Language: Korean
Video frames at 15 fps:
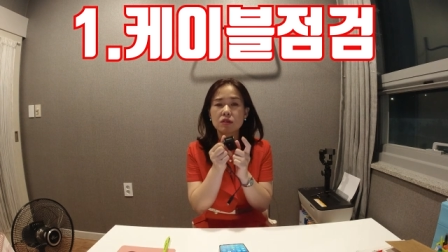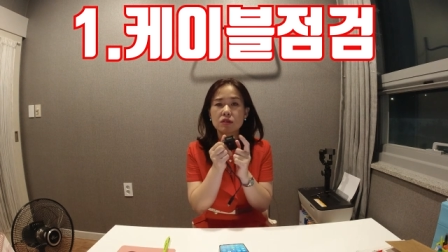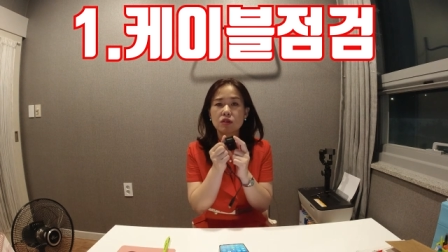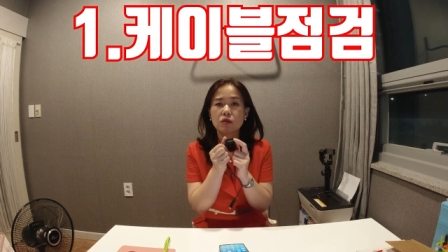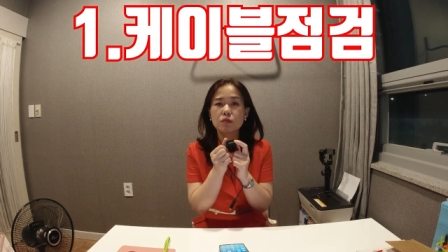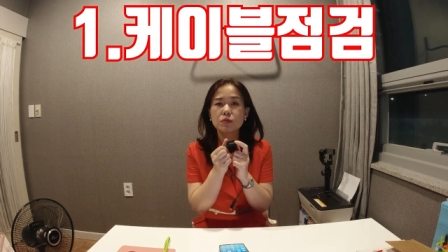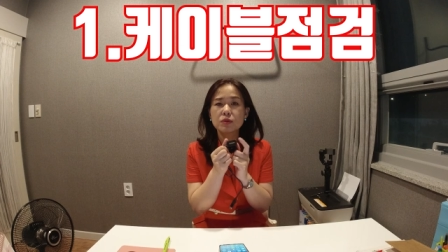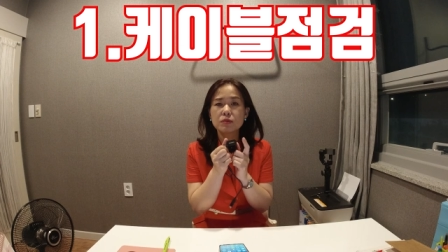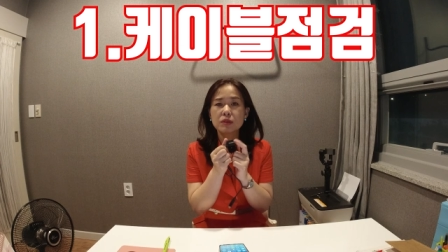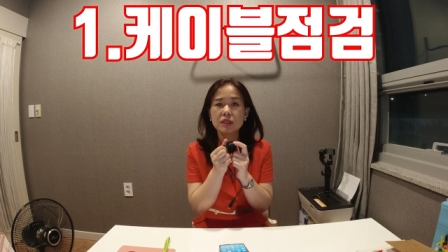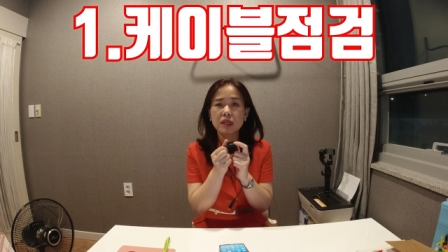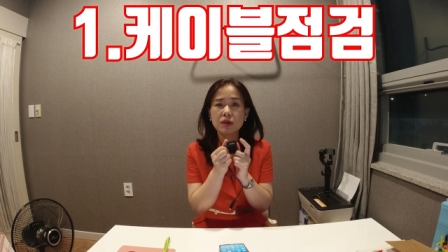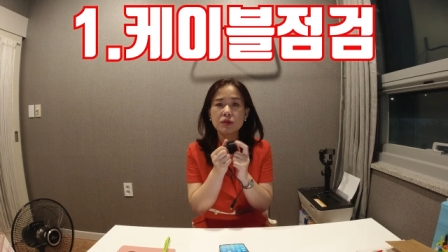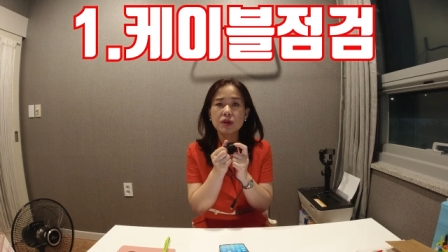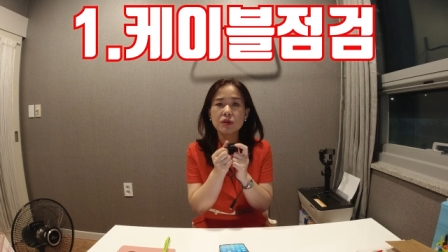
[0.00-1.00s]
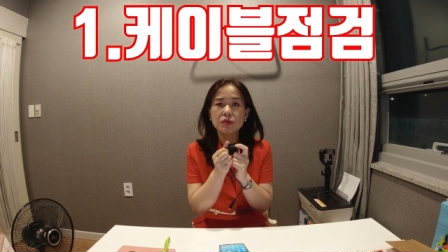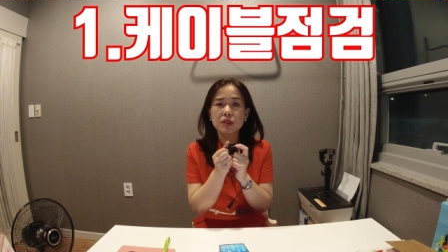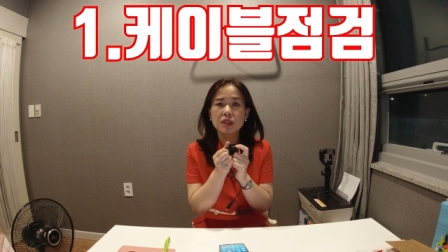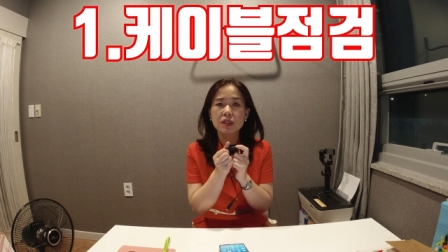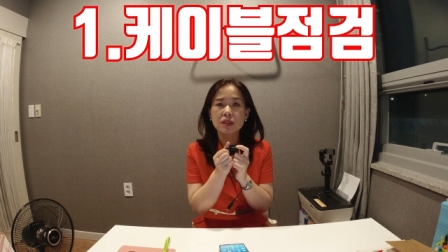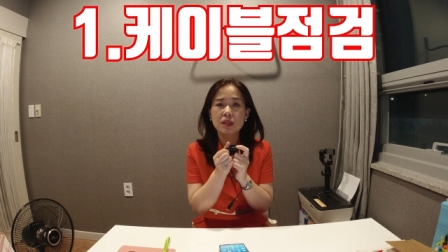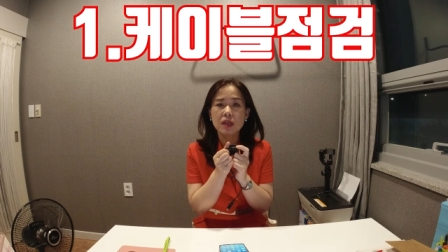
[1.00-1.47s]
정품을 사용하고
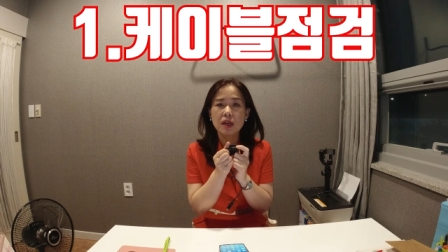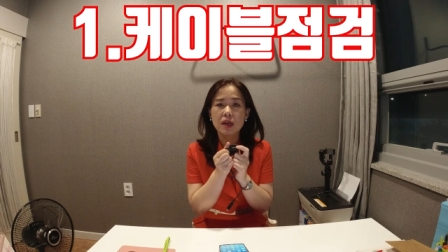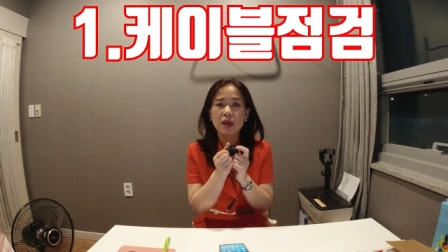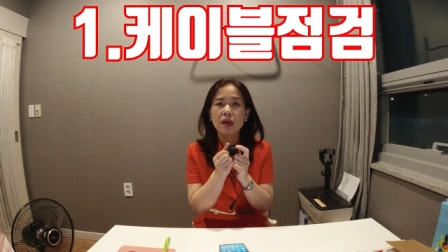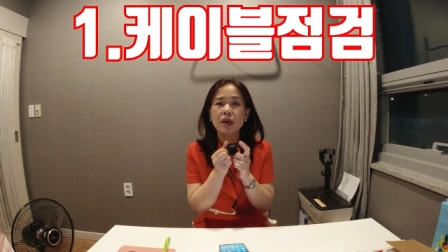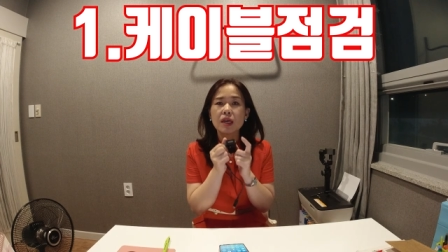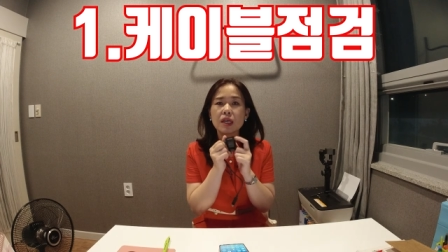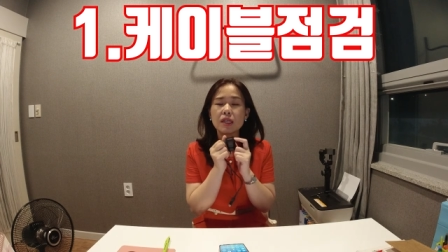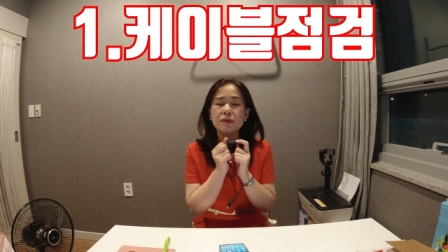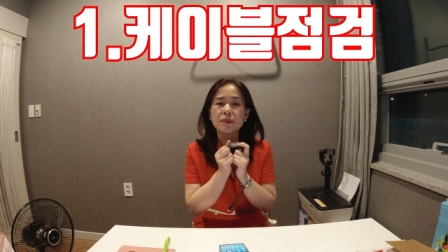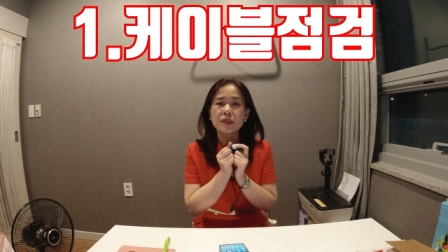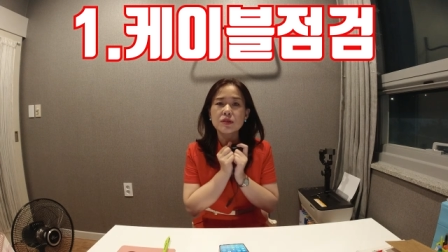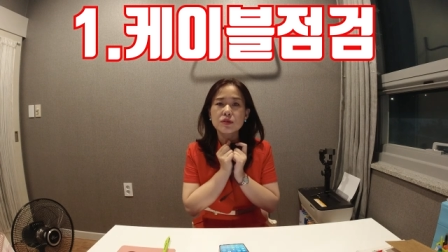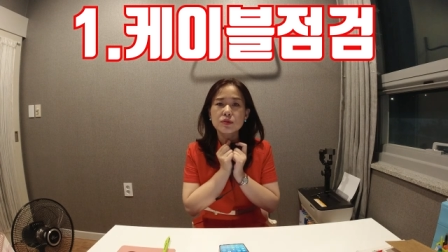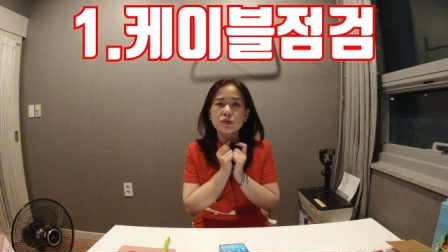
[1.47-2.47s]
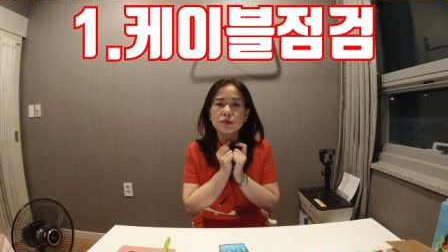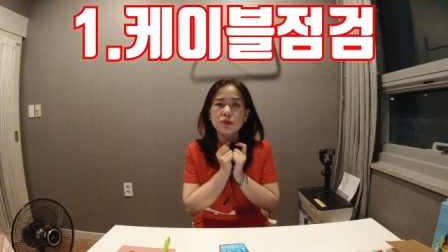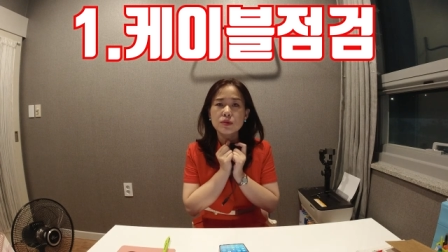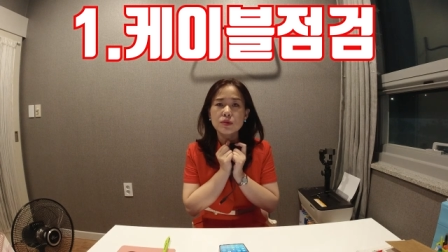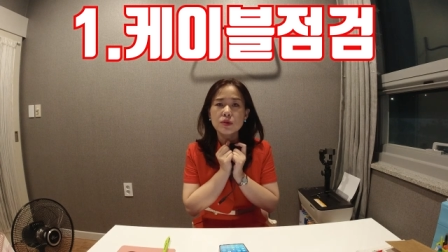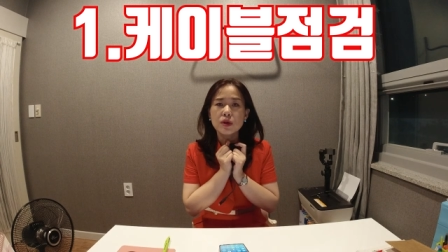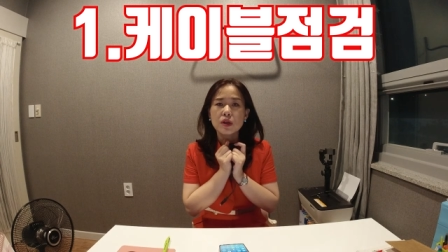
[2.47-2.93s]
있는데
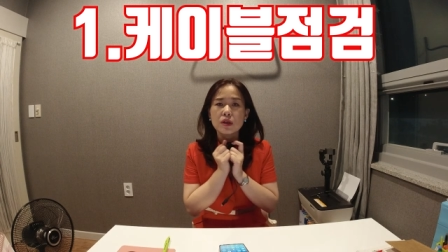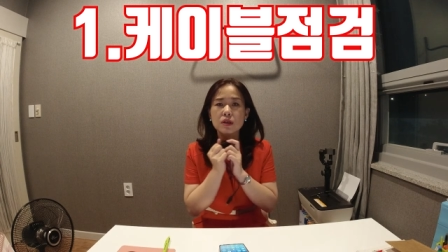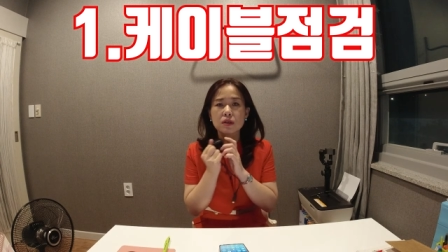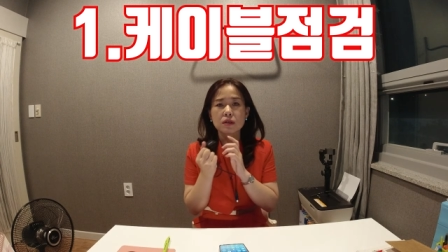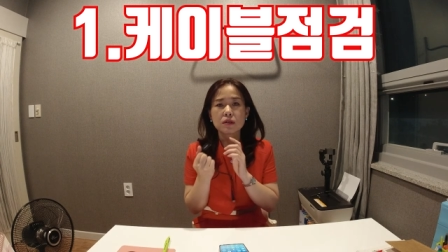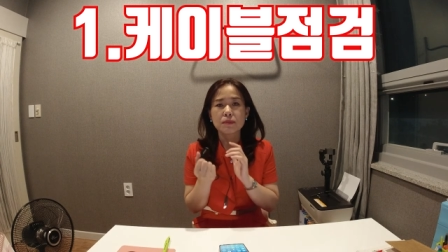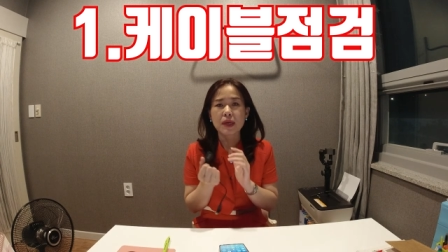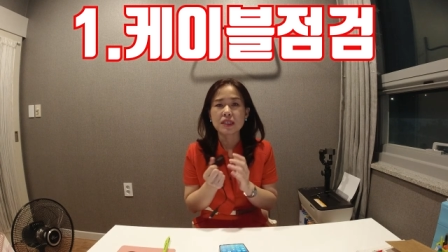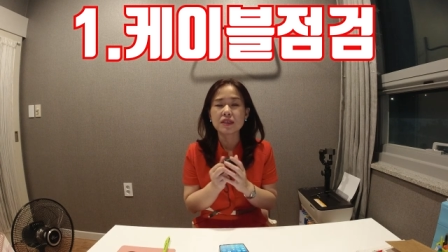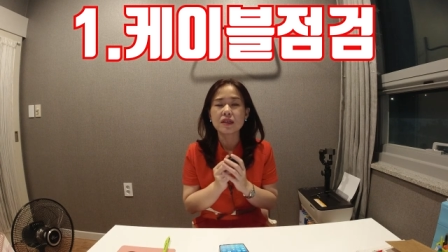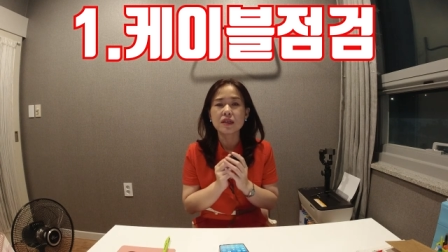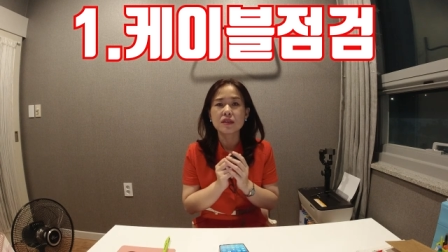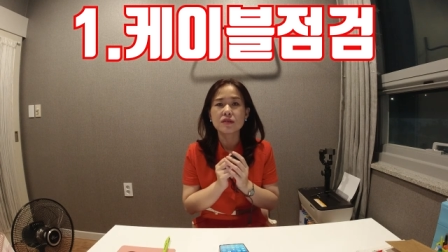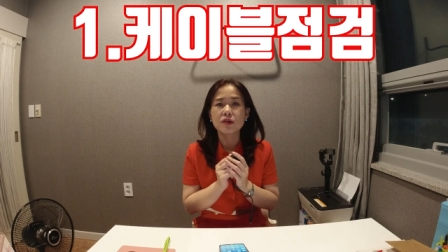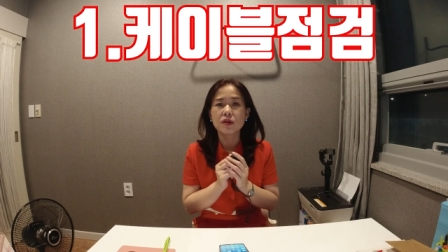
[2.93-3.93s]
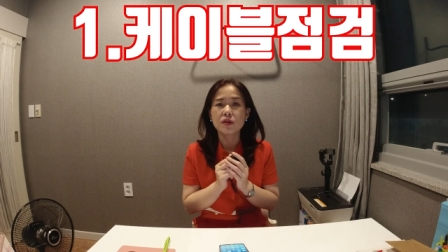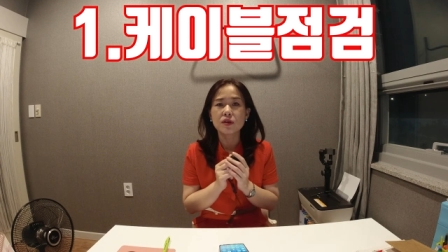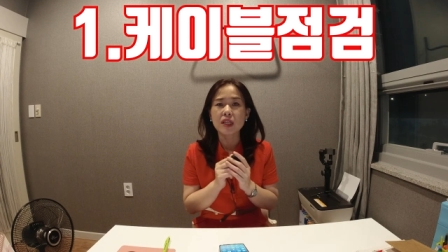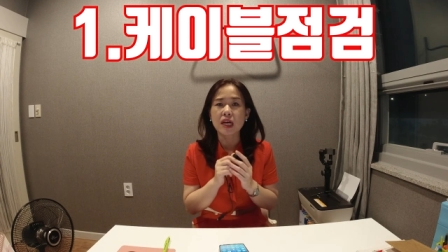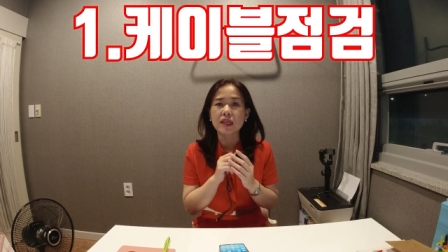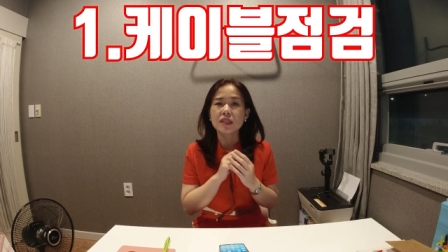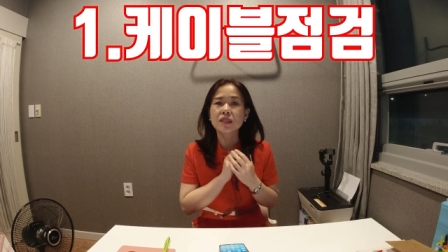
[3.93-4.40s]
일반적으로 그
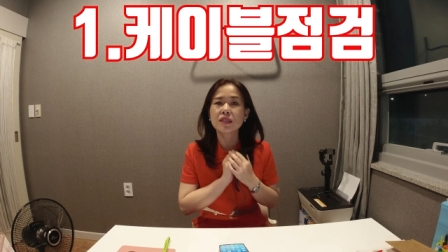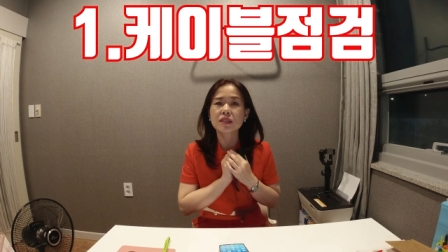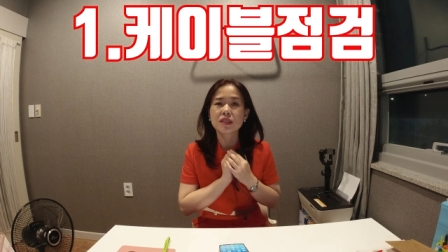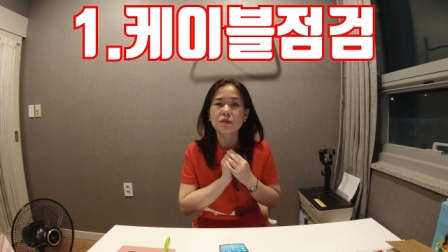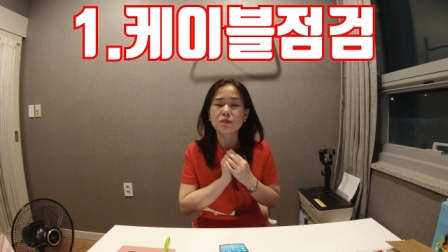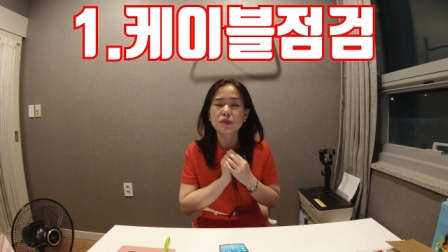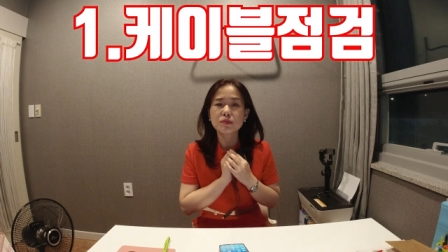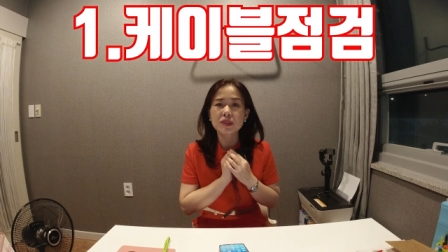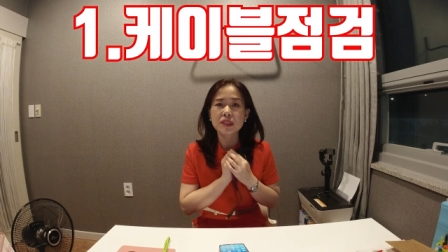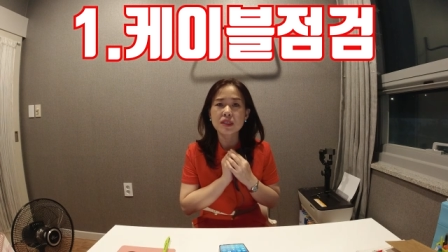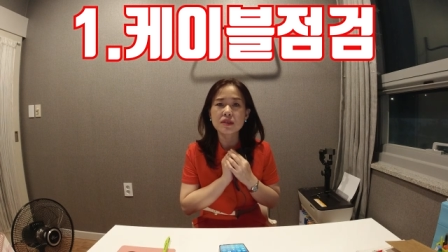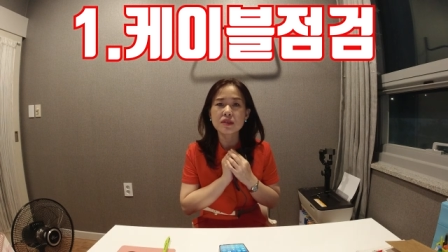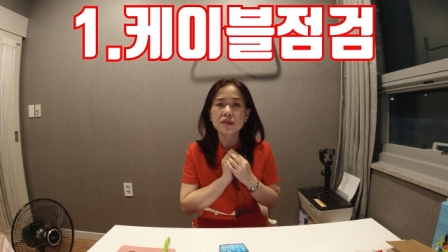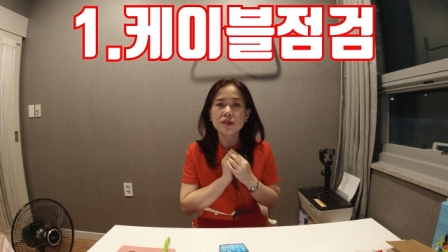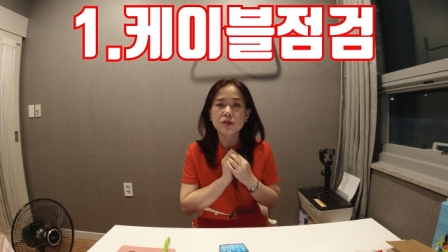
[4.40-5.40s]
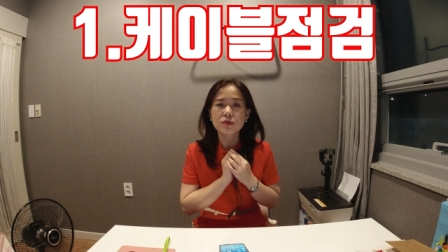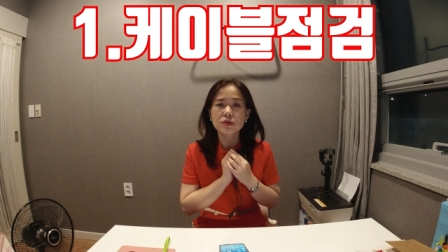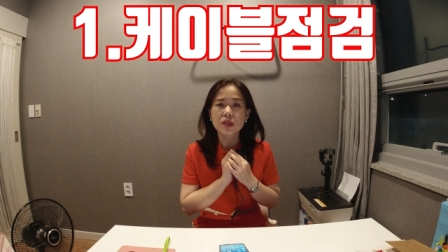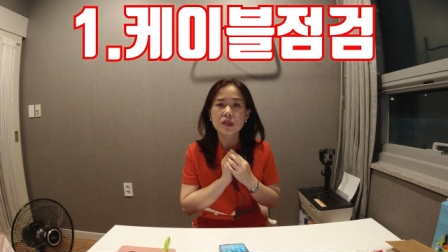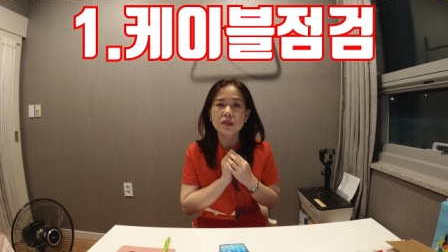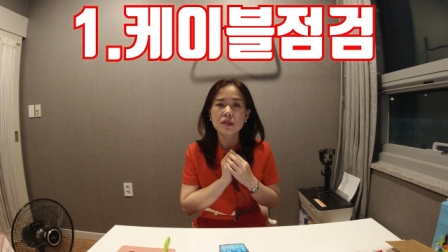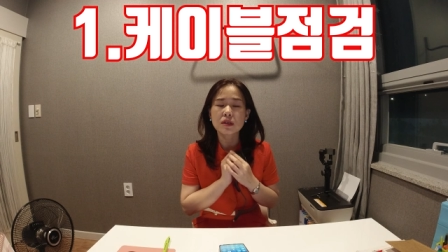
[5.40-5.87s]
매장에서 다른 제품을 샀을
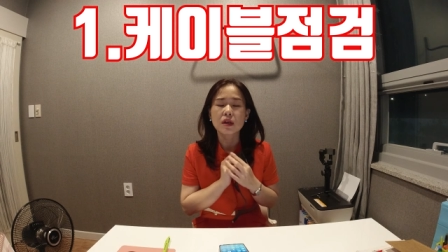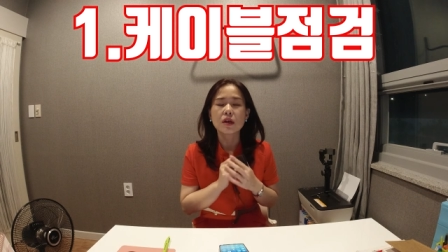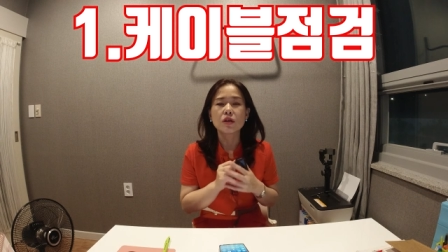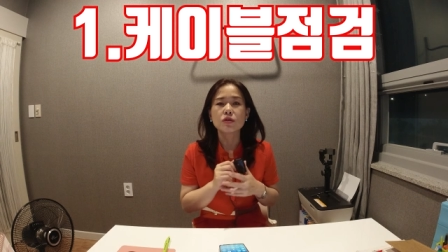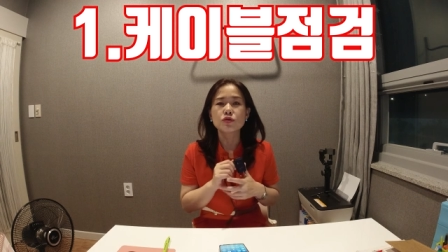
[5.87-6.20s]
경우에는